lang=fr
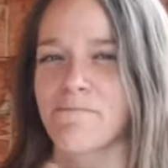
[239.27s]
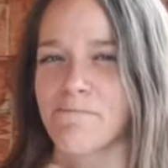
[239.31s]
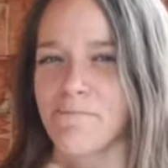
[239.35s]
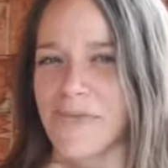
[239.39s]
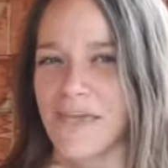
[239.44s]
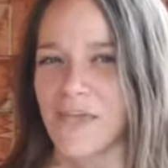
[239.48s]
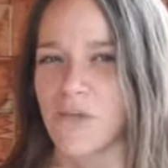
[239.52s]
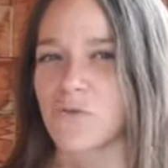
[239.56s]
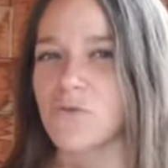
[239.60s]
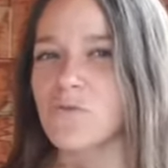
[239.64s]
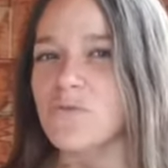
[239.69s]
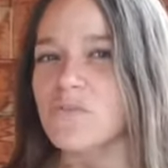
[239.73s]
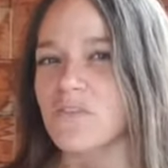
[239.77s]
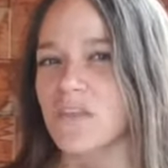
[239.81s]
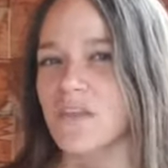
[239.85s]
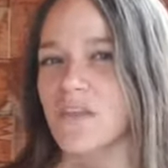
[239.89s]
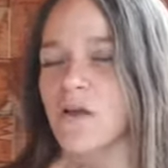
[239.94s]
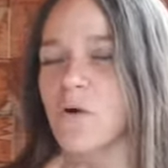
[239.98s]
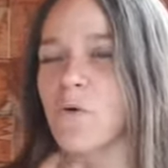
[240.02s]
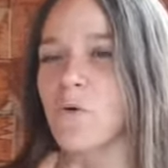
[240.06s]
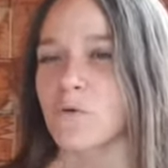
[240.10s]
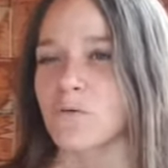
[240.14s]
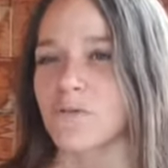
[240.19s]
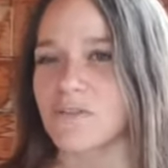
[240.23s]

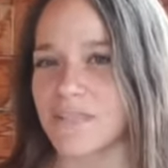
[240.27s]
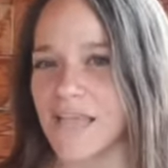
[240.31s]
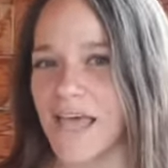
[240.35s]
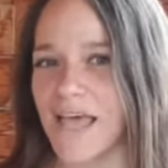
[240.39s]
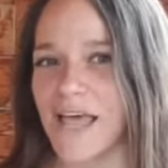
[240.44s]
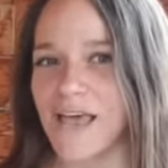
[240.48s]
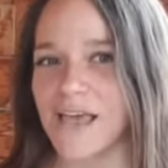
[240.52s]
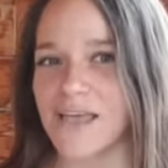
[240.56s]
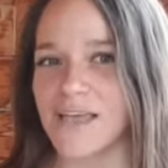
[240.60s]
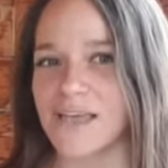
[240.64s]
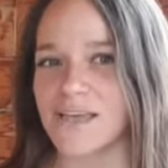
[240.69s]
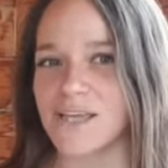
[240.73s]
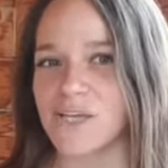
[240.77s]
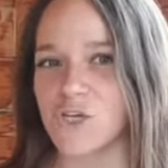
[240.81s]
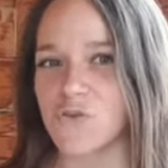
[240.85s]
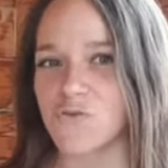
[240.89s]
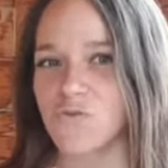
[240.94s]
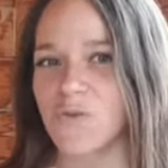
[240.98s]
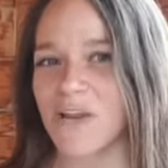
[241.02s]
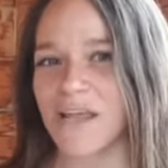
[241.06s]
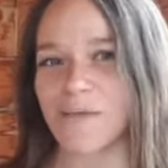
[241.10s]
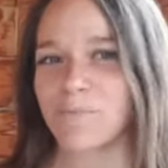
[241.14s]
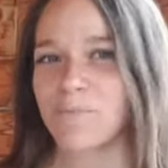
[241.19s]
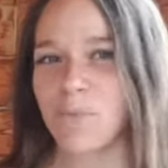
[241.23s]
percuté autant. Je
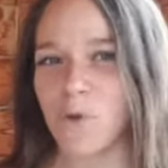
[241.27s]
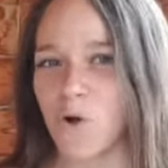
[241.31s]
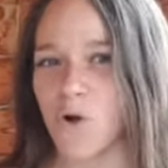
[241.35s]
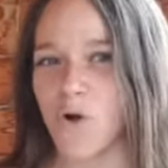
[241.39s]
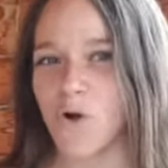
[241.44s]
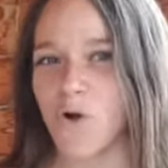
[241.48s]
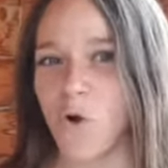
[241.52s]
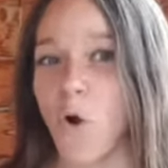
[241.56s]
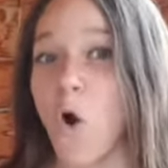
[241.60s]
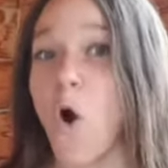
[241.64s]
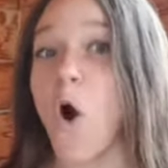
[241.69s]
voulais pas,